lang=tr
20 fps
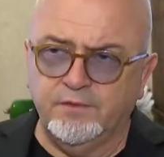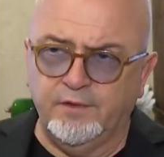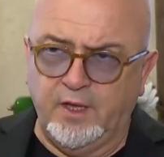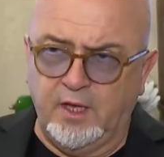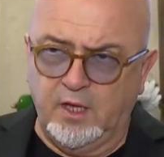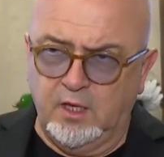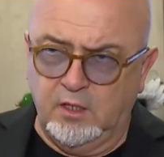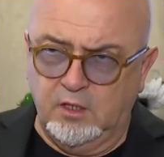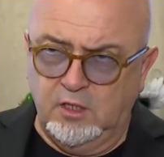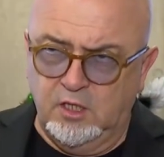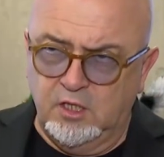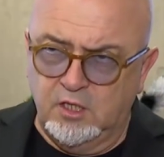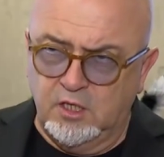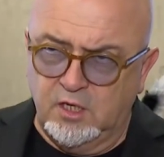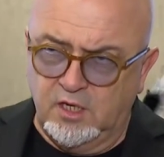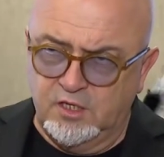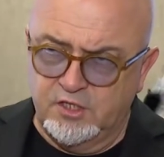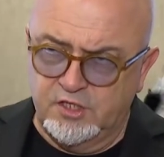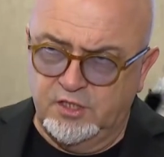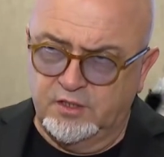ve
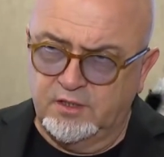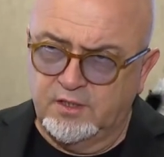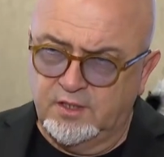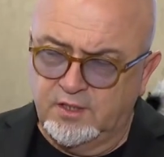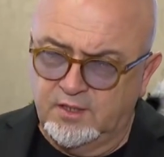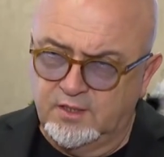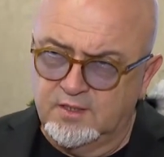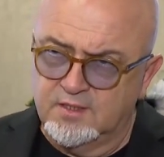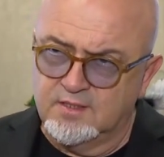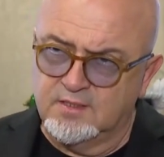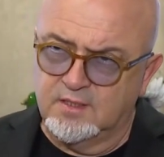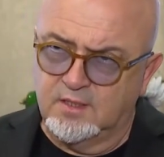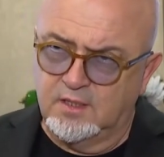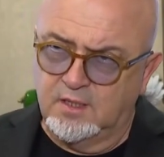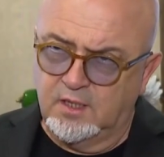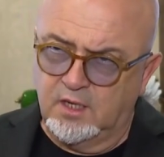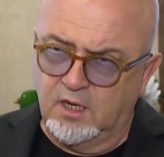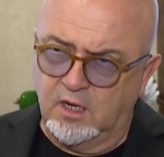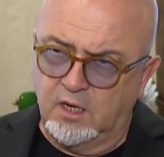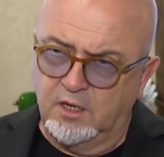ihraç ettiği
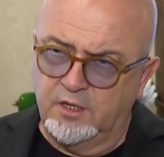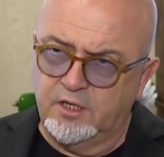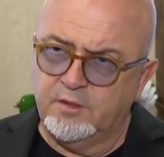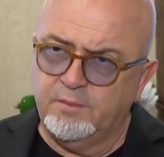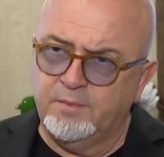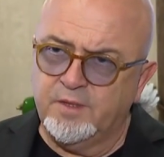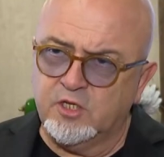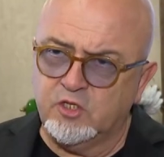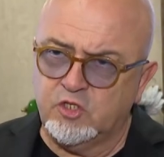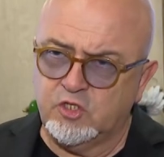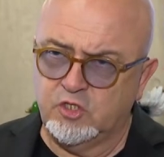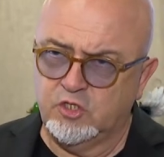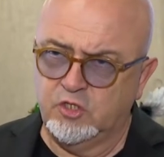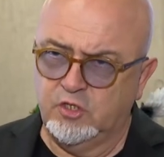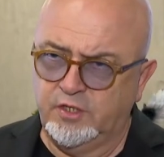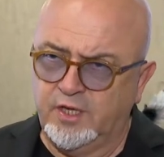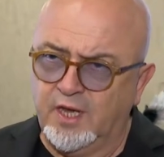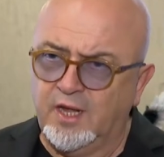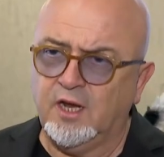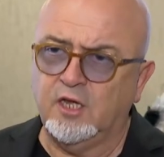dizilere ayrı
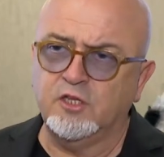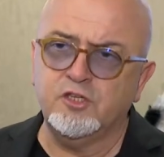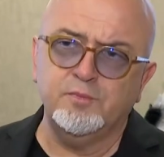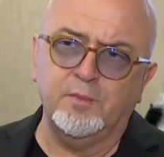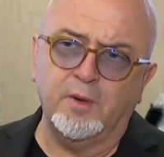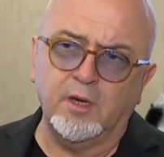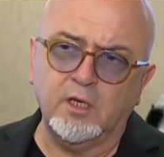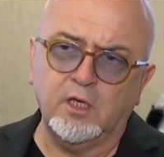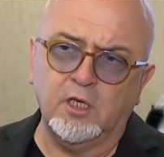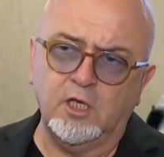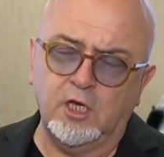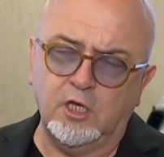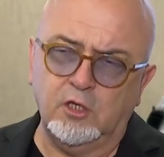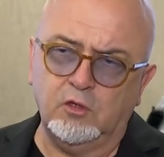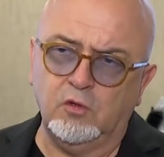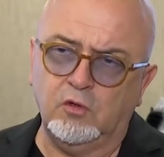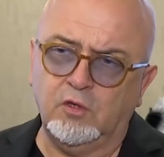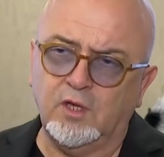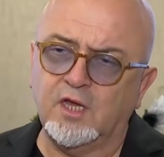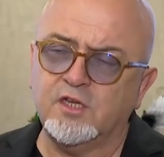bir yer açmak gerekiyor.